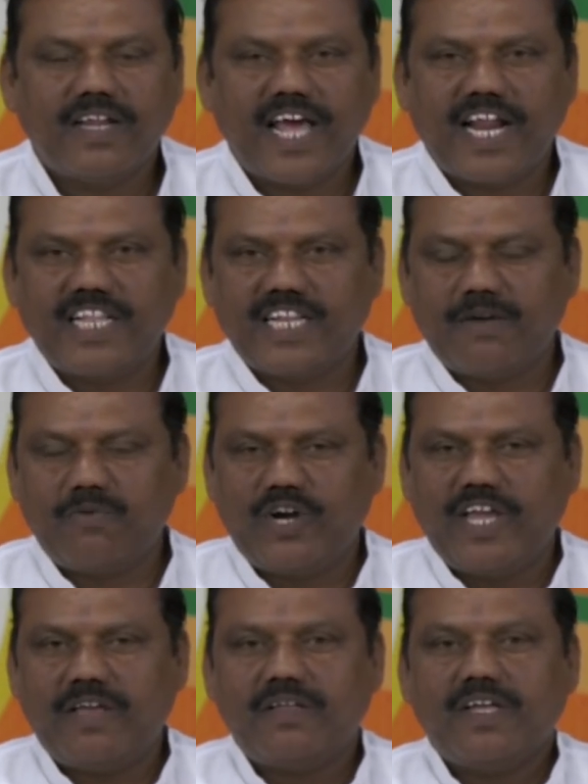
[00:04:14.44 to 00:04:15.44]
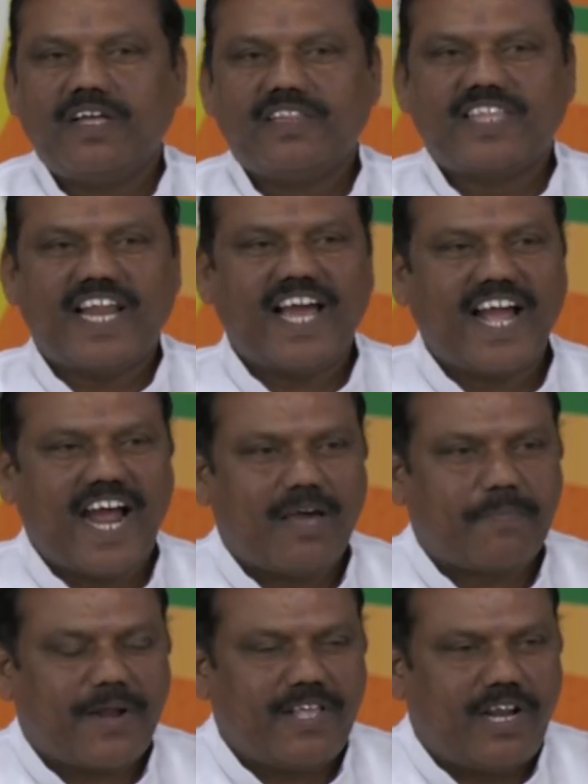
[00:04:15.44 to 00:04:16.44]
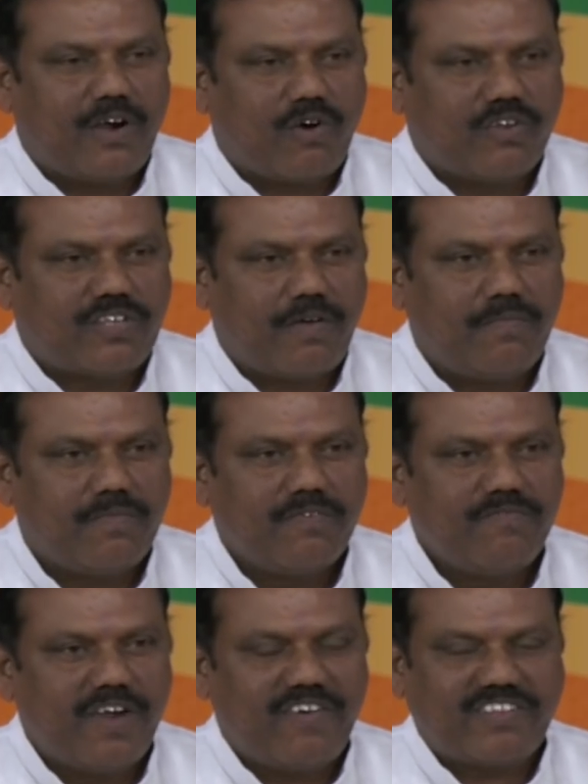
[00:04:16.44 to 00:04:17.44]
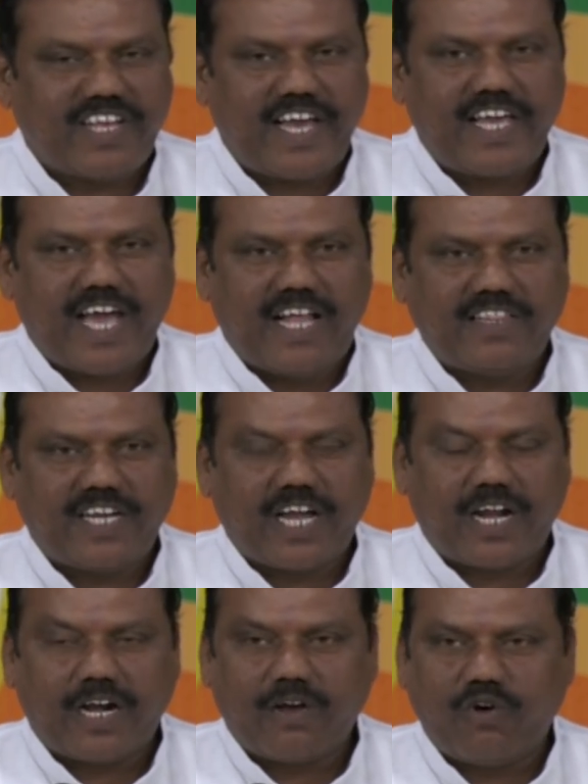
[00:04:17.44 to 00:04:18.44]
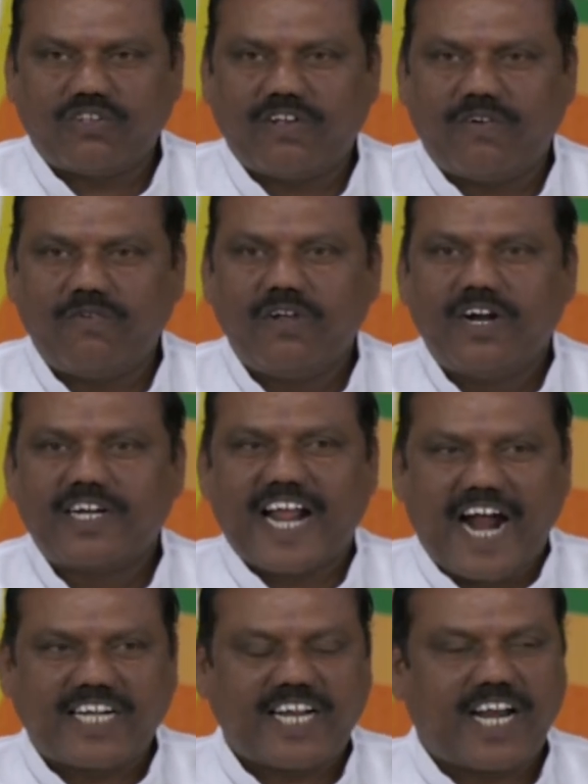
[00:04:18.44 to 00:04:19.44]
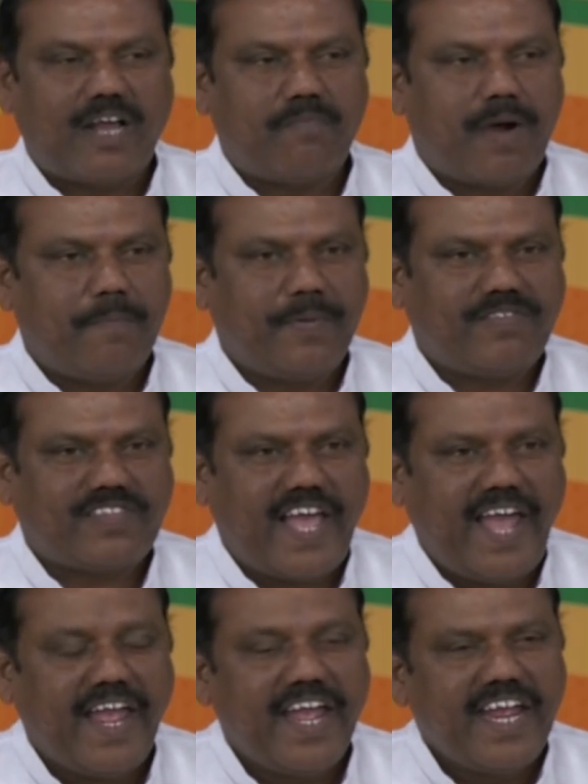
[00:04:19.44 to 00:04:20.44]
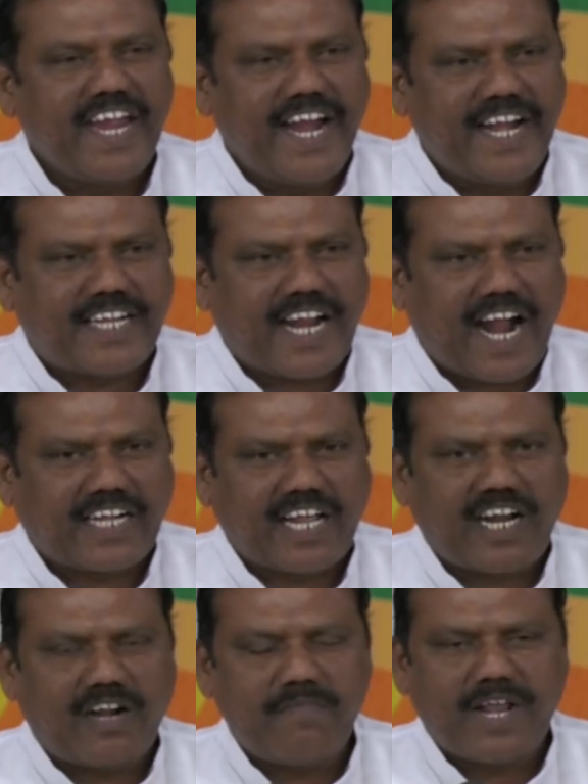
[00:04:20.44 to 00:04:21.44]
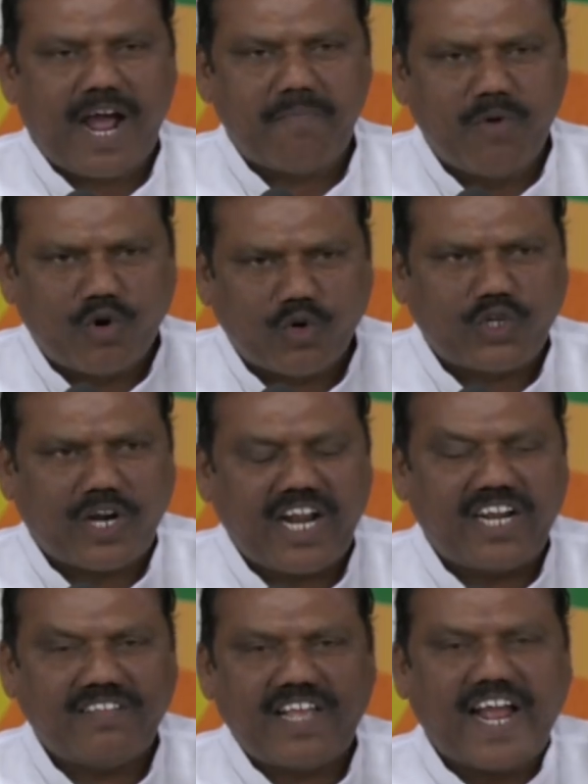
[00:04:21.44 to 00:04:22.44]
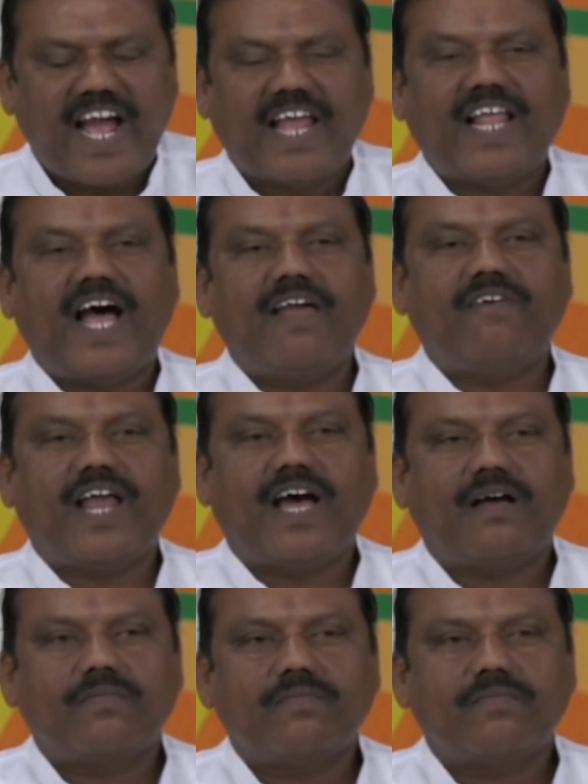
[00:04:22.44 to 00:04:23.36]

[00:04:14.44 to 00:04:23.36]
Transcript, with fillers: నరేంద్ర మోడీ తెలంగాణ ప్రజల కోసం వ్యవసాయ యాంత్రీకరణ కోసం ట్రాక్టర్లను పంపిస్తే ఈ ట్రాక్టర్లను మీరు అమ్ముకుంటున్న నిజం కాదా ఇవాళ